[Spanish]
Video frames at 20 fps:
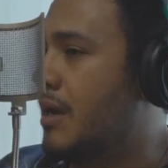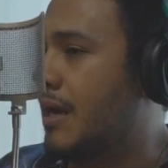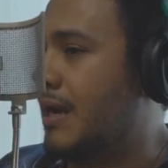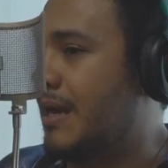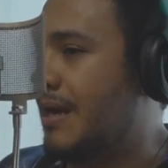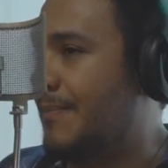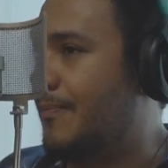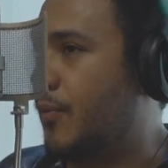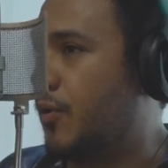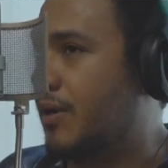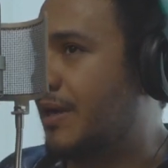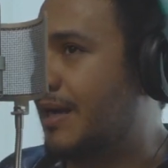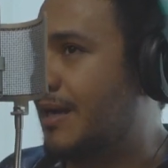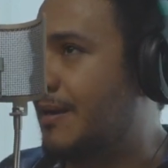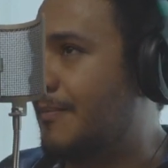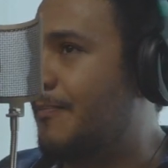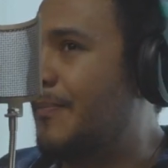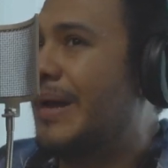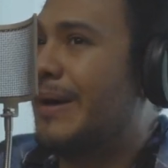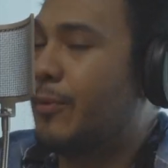Eh,
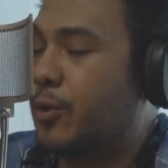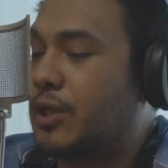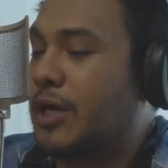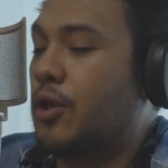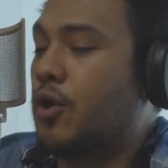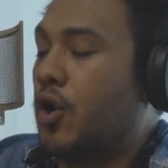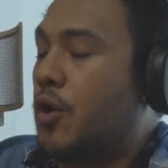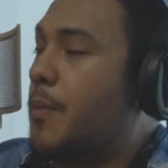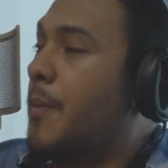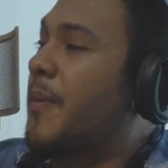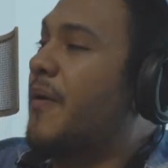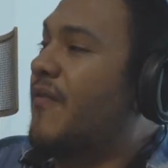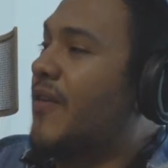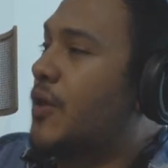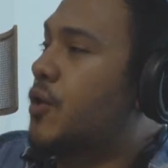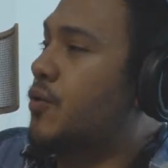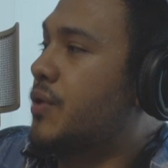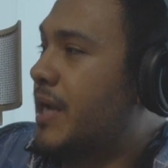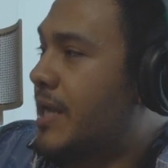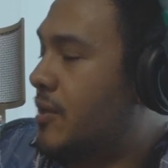porque he buscado cómo
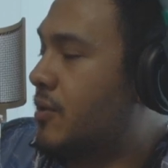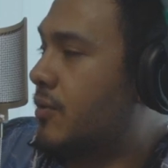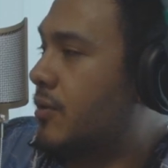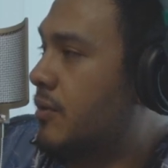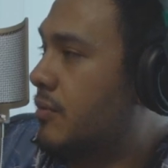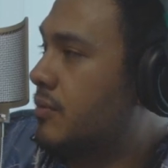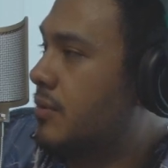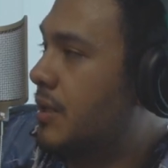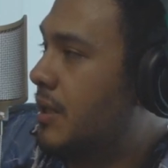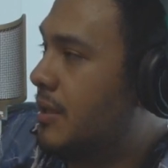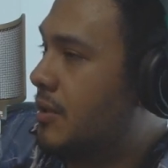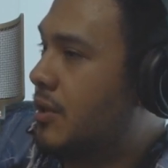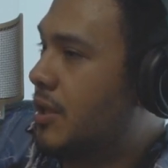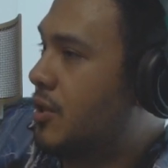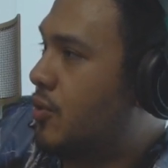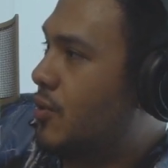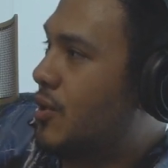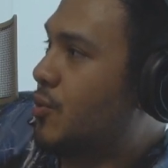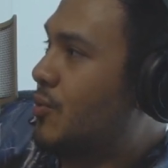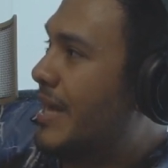perfeccionar esto, ¿no? Es,
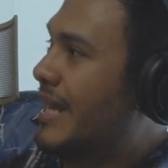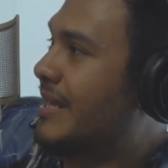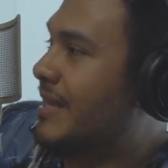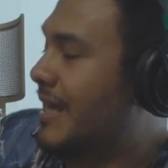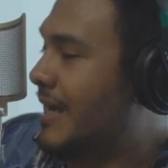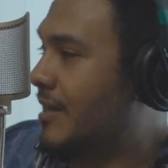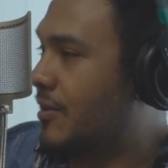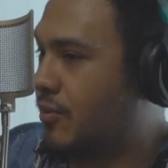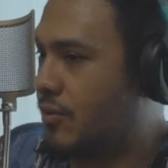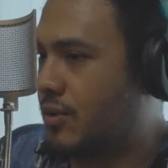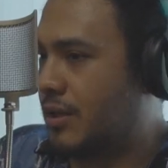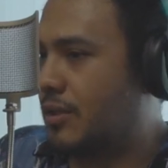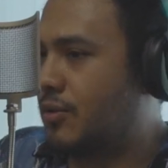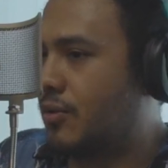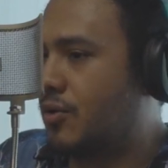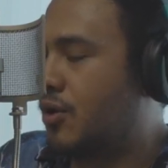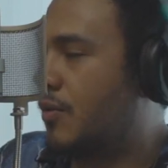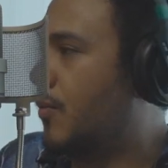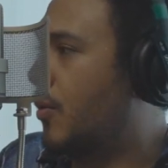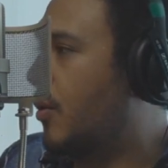es, un arte, esto es,
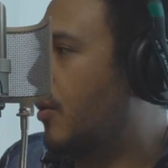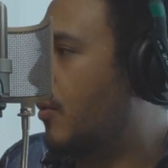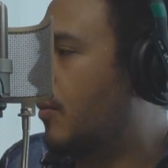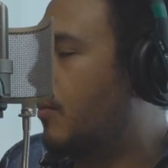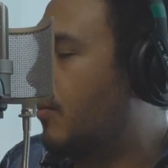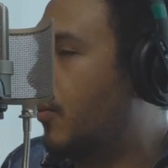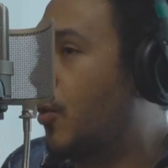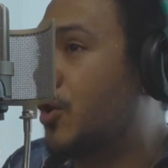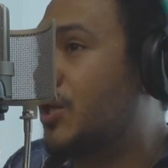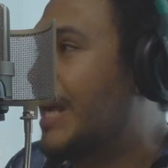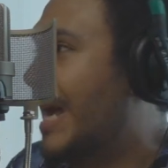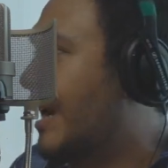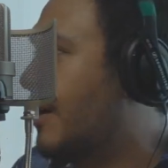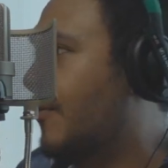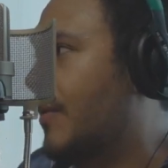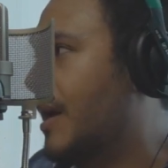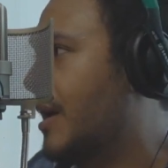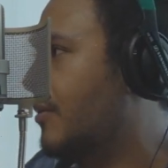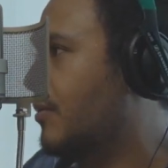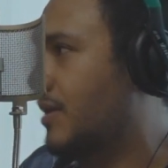como boxear,
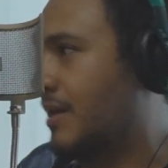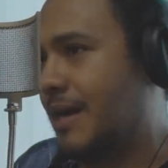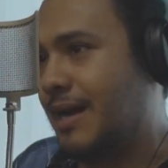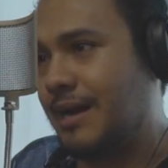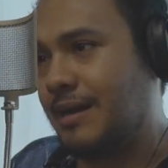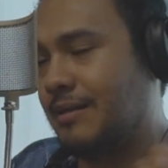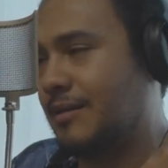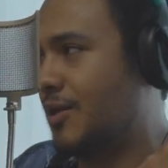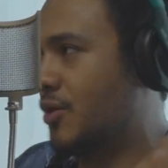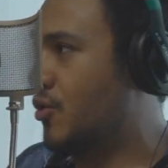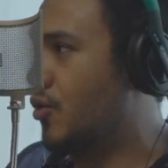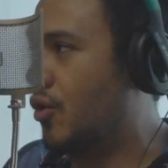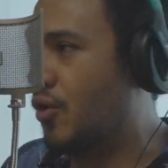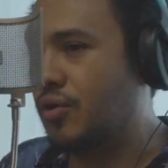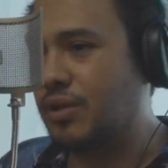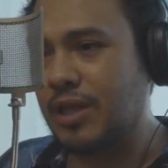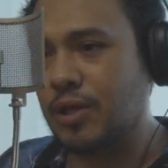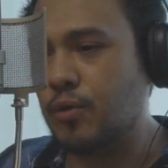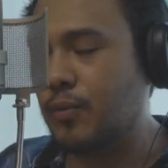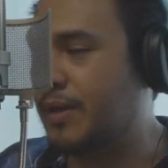güey. O sea, si
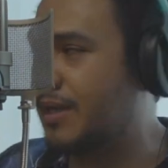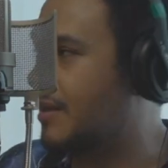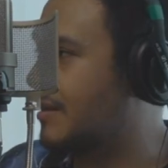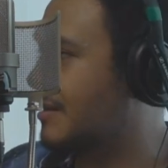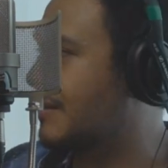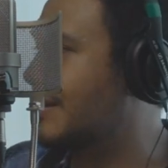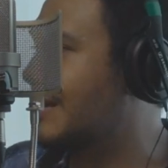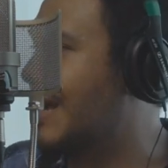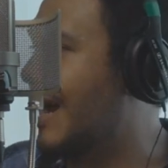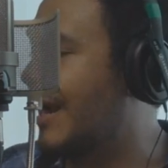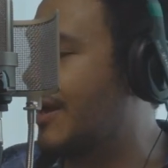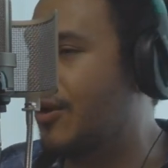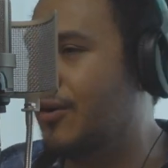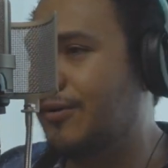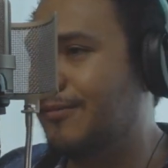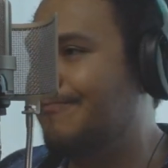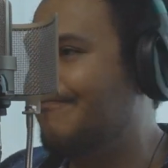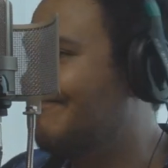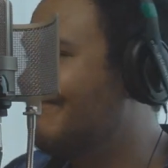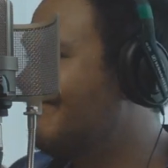no te subes
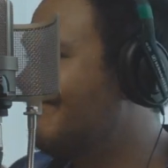diario.